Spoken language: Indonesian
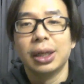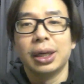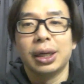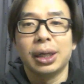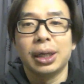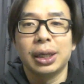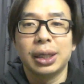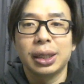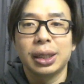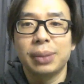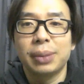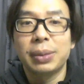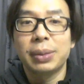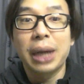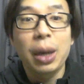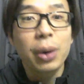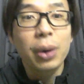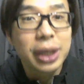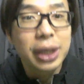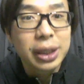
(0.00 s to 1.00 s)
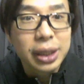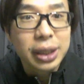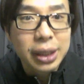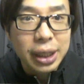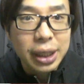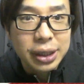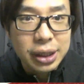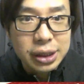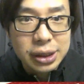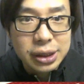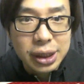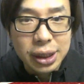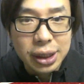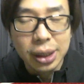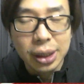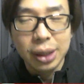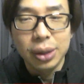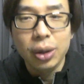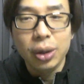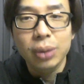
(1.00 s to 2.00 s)
Uh, berawal dari Dean Henderson,
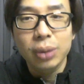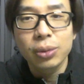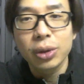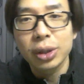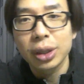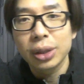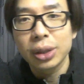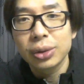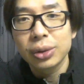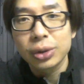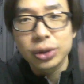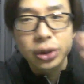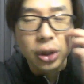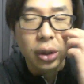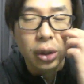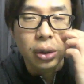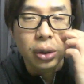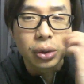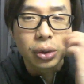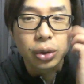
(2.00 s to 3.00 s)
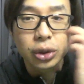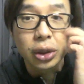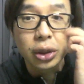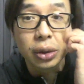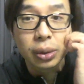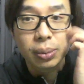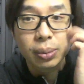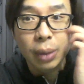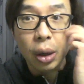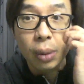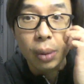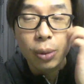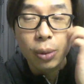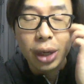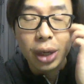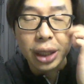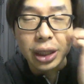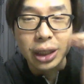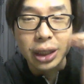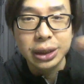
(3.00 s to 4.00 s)
long ball ke Luke Shaw, Luke Shaw bawa
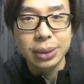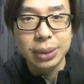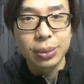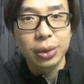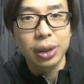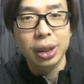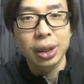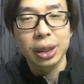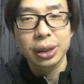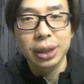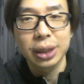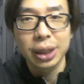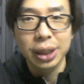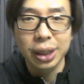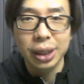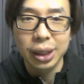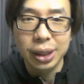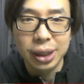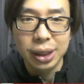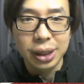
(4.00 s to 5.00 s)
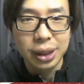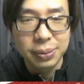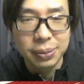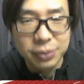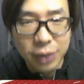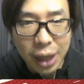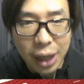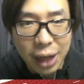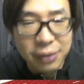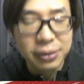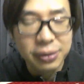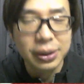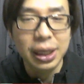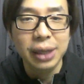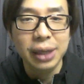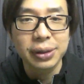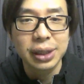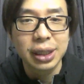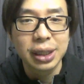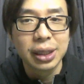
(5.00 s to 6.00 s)
bola dari sebelum uh, dari um, half
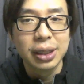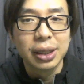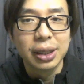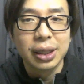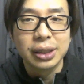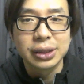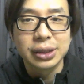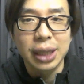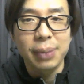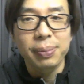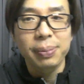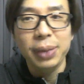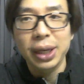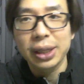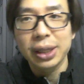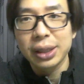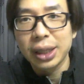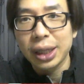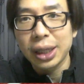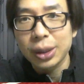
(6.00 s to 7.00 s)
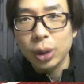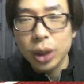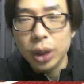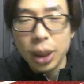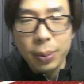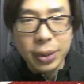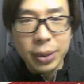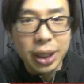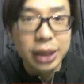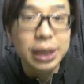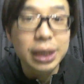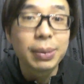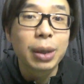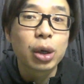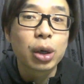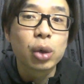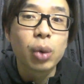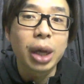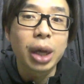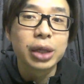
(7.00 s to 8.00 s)
line sampai dekat kotak penalti
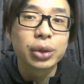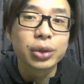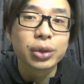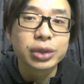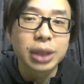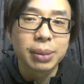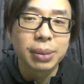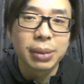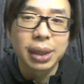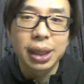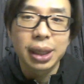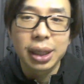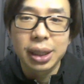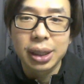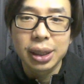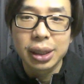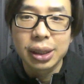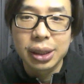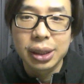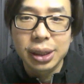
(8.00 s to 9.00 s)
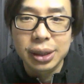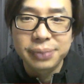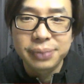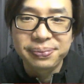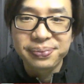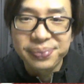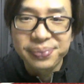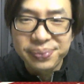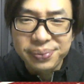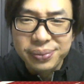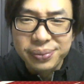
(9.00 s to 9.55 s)
baru one two sama um,